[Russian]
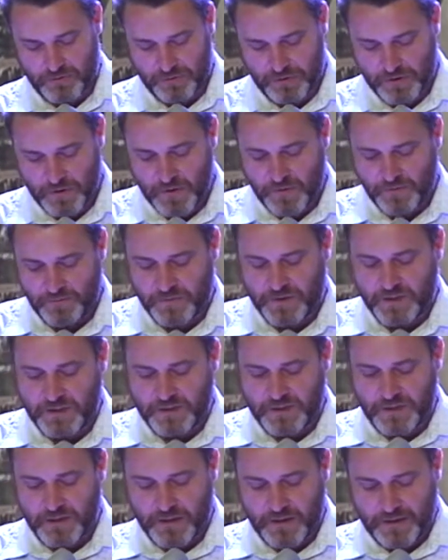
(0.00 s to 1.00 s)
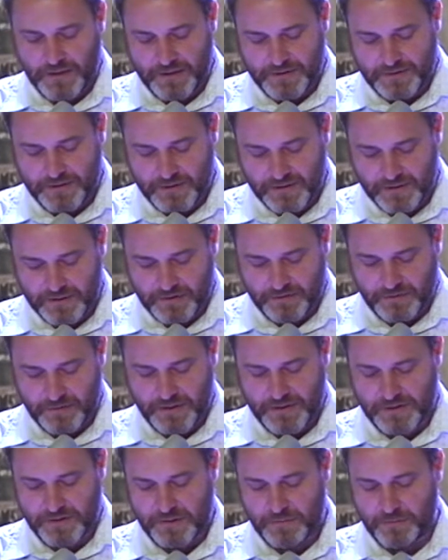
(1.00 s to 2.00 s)
Вот, достигать,
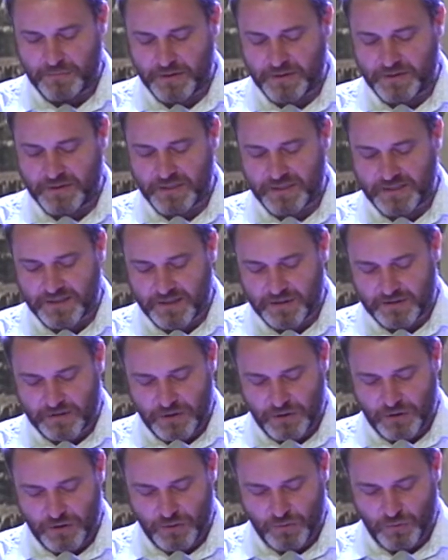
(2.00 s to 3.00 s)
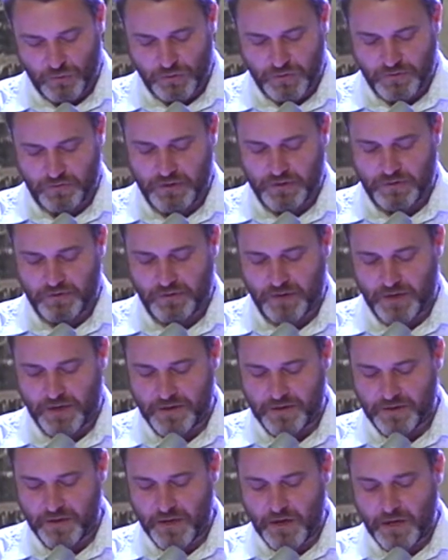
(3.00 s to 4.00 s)
доставать, быть достаточным,
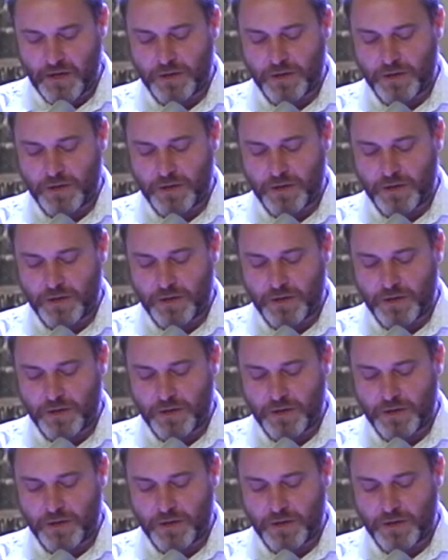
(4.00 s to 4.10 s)
удовлетворять,